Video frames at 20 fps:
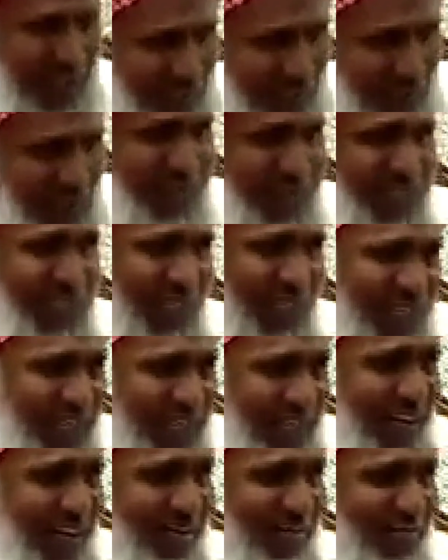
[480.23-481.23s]
துவா
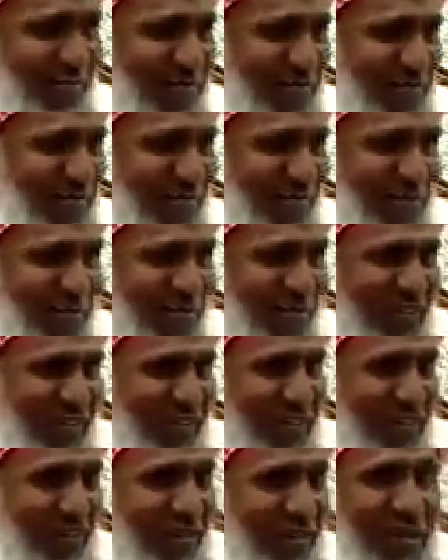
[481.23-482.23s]
செய்திருக்கிறார்
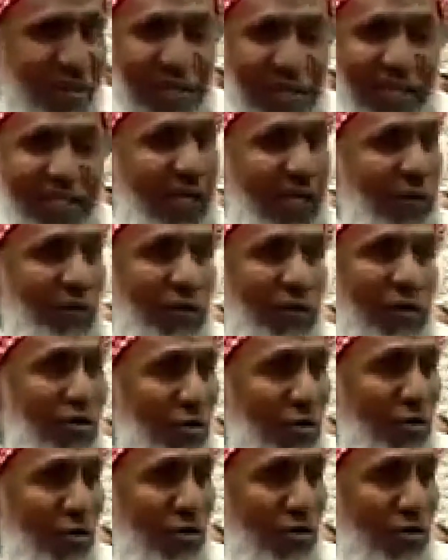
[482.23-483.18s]
இது எவ்வளவு